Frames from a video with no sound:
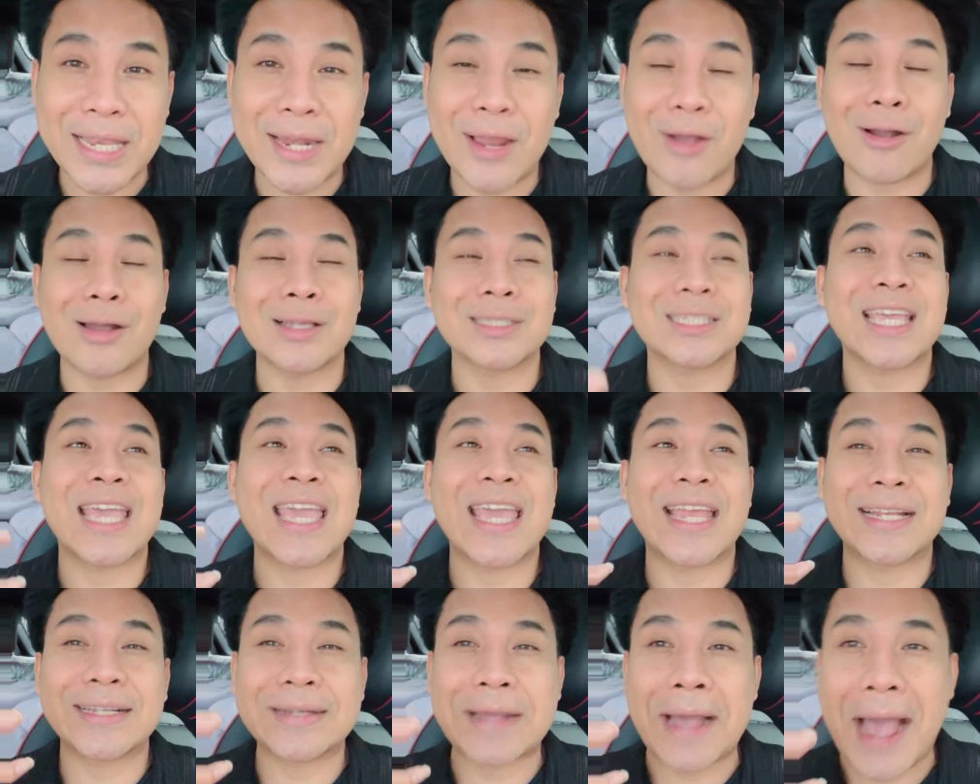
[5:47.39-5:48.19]
เราก็จะ
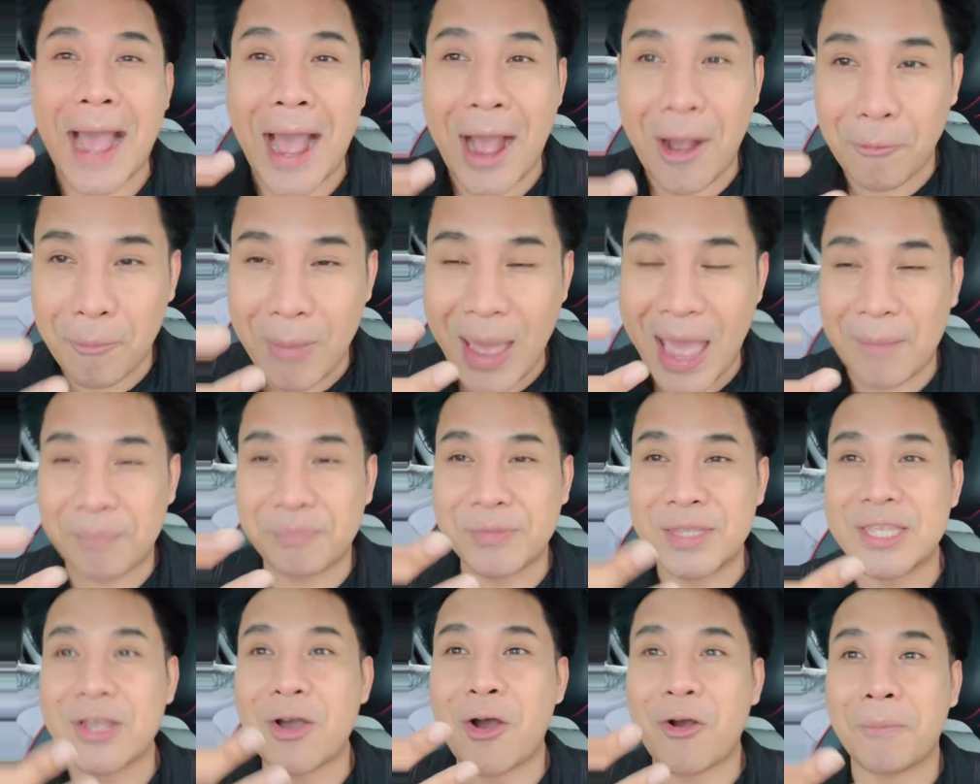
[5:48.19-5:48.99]
เห็นข่าวแบบ
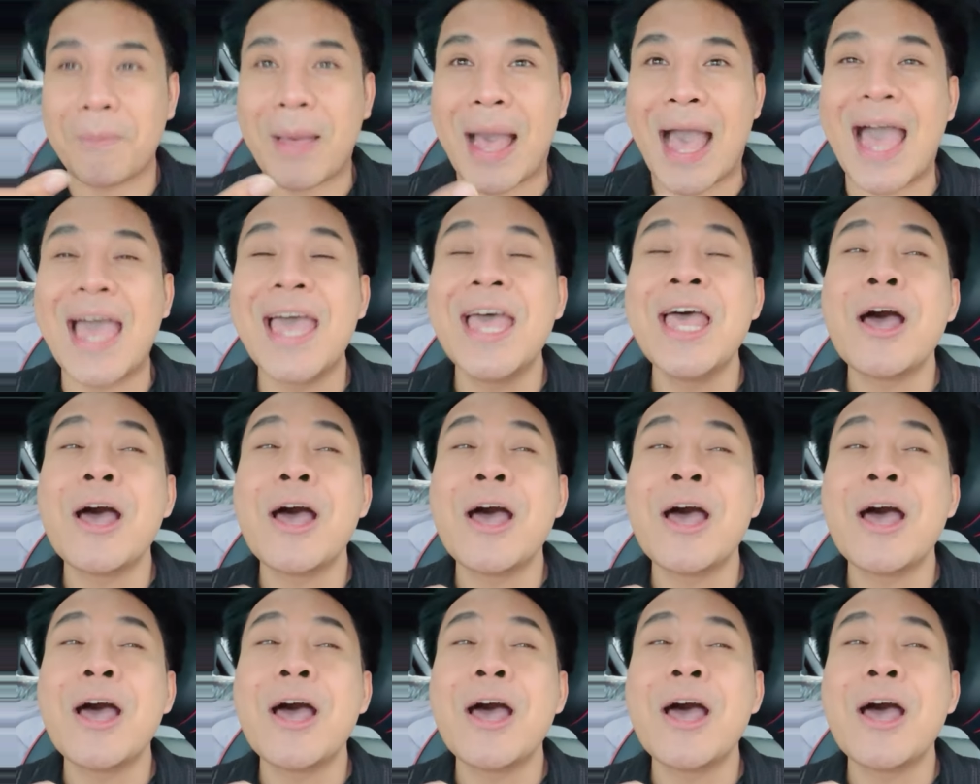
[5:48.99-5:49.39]
นี้ออกมา